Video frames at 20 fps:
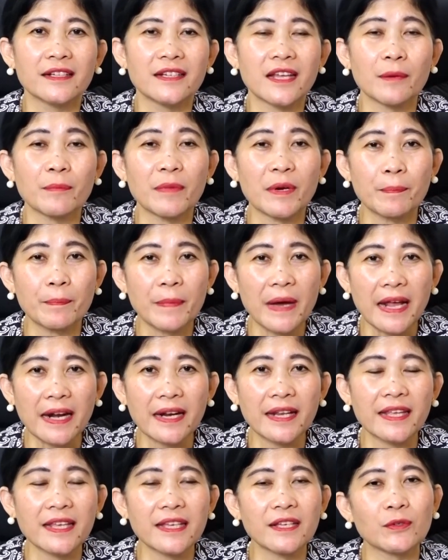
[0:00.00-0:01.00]
dan
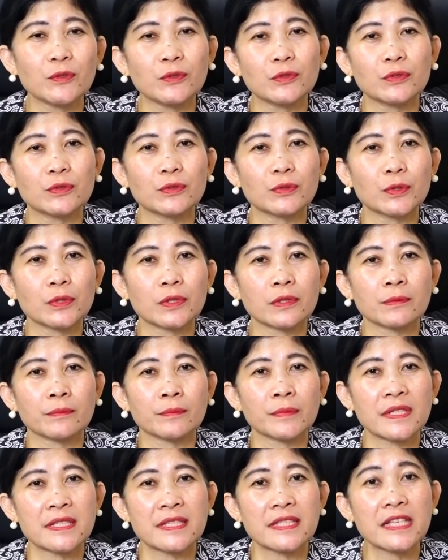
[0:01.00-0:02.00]
berbalik untuk
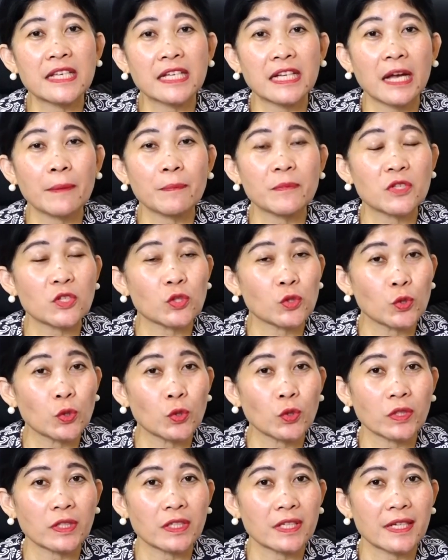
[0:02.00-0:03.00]
bersikap
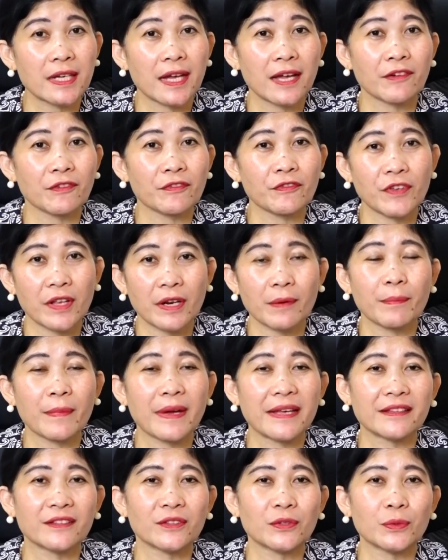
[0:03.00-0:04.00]
seturut dengan
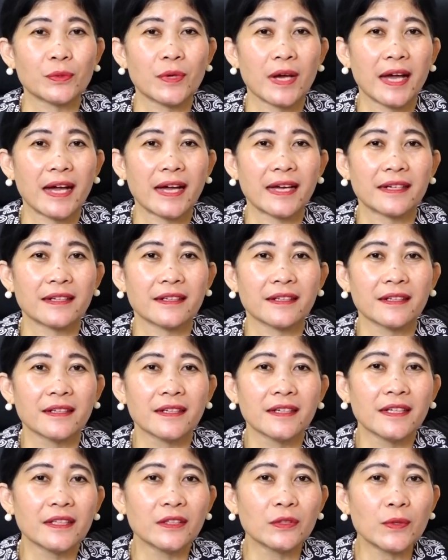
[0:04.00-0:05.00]
firman Tuhan.
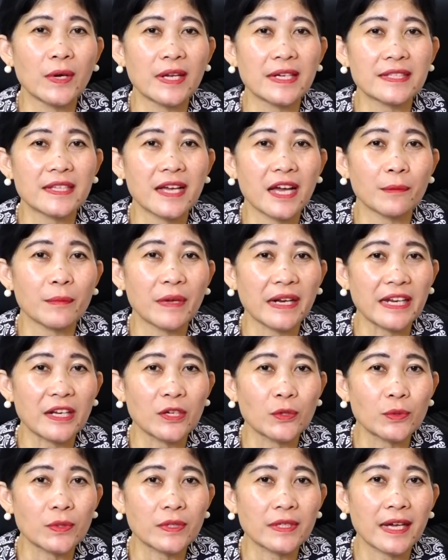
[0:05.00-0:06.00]
Tuhan sangat
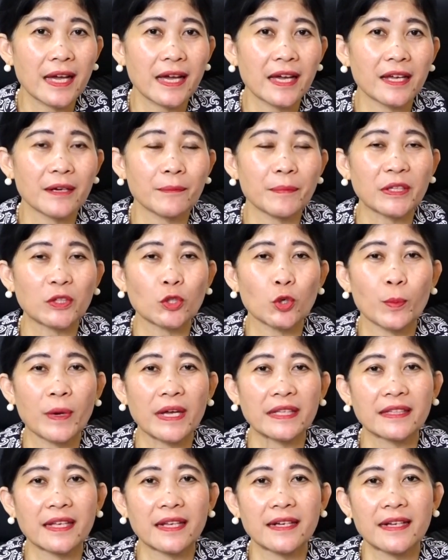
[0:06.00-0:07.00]
merindukan
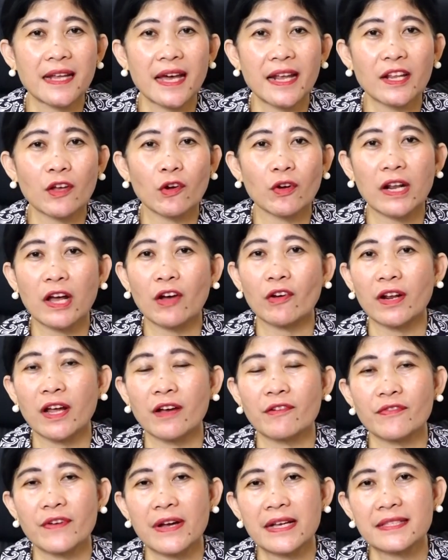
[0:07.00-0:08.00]
pertobatan dari
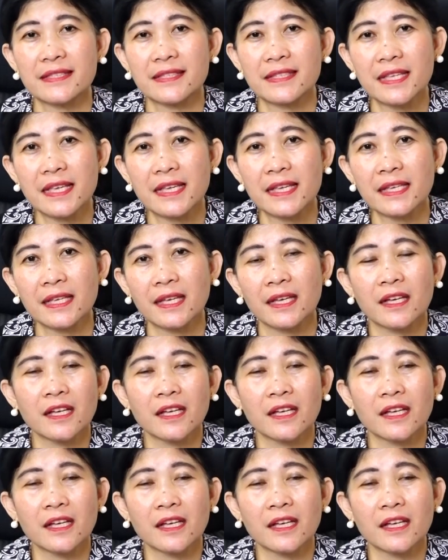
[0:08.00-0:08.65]
orang-orang fasik.